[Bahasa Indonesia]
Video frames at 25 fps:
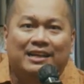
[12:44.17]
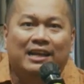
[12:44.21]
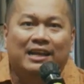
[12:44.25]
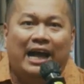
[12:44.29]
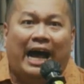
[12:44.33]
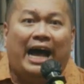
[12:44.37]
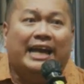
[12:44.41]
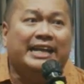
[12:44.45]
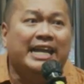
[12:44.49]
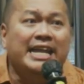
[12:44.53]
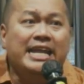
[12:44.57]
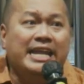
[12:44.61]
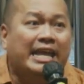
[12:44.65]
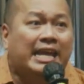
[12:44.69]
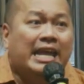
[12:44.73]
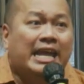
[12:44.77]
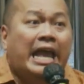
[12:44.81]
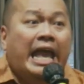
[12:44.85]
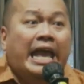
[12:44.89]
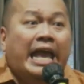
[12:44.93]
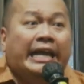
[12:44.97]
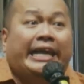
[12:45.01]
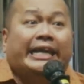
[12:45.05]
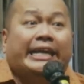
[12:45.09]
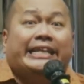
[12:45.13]
Hari ini
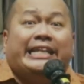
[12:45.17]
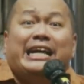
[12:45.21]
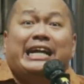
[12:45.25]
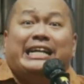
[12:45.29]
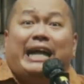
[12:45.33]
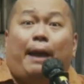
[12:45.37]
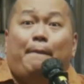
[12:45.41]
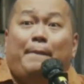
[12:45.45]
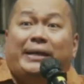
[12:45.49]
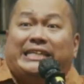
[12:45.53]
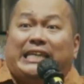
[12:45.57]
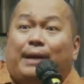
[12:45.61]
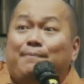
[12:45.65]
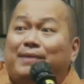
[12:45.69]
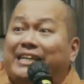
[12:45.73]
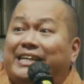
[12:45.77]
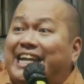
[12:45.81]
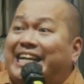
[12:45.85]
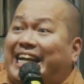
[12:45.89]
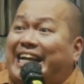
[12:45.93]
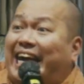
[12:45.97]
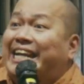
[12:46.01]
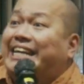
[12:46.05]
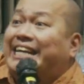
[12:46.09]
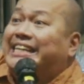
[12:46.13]
kita nggak bisa
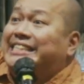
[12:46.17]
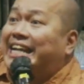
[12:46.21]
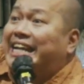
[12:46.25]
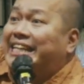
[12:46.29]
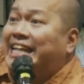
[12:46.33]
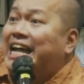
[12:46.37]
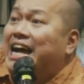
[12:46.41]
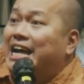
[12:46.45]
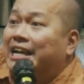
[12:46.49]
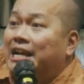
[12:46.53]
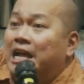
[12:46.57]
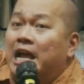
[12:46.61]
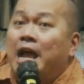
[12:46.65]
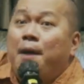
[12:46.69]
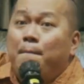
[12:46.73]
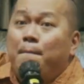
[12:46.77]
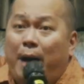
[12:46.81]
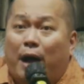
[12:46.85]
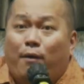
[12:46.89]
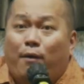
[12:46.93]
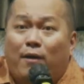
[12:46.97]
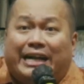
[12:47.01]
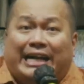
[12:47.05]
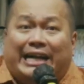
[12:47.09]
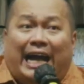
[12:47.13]
mengingkari kenyataan
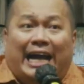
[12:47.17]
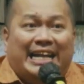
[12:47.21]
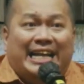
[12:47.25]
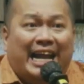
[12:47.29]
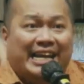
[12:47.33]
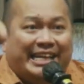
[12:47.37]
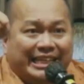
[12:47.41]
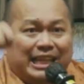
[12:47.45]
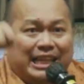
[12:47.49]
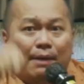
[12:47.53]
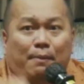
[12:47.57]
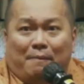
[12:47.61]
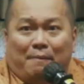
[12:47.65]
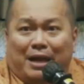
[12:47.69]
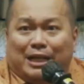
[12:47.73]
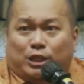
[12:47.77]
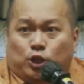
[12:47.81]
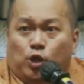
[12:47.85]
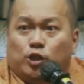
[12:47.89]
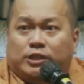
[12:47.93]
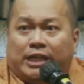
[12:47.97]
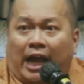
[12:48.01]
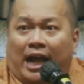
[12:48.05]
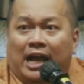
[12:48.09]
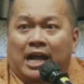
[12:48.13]
bahwa keadaan kita memang
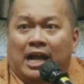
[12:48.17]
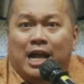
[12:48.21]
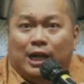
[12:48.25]
susah.